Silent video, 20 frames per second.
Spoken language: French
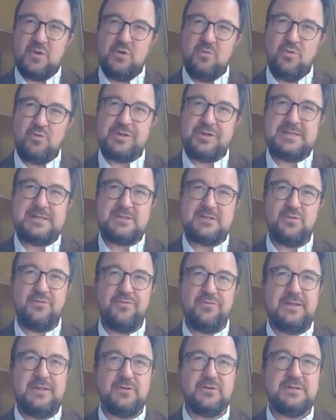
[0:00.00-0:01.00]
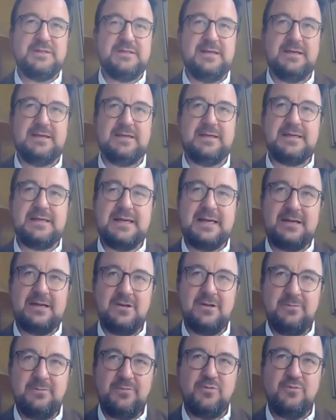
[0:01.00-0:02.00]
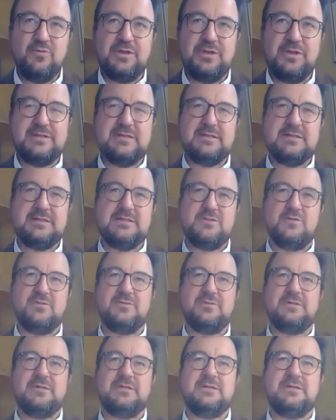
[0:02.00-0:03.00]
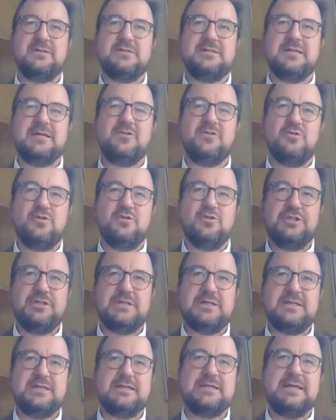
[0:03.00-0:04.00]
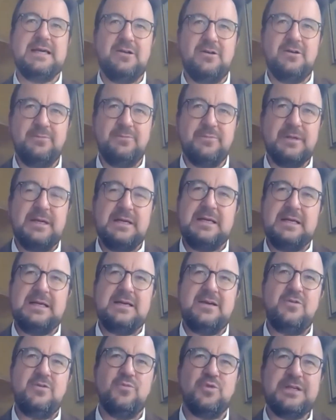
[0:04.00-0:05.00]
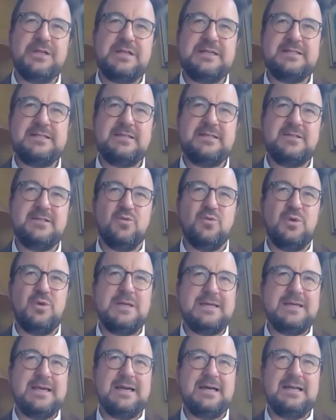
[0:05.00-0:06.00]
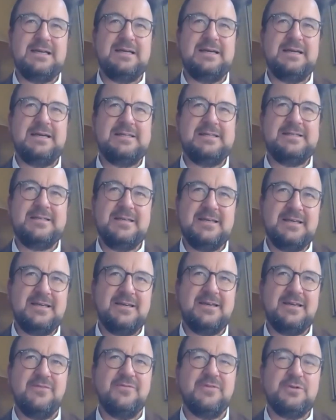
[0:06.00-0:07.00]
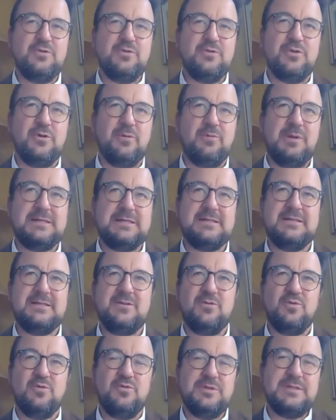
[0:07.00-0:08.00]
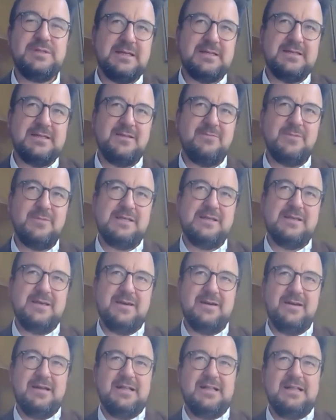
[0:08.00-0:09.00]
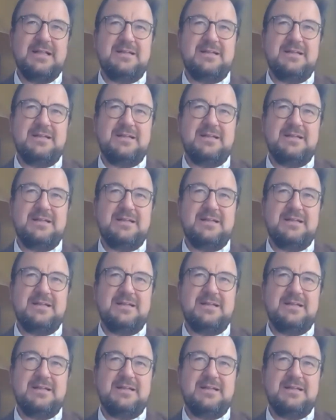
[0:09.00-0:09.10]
une mondialisation financière qui galope, une mondialisation euh, technologique qui galope, une mondialisation légale et éthique qui fait du surplace. Et donc, d'une certaine manière,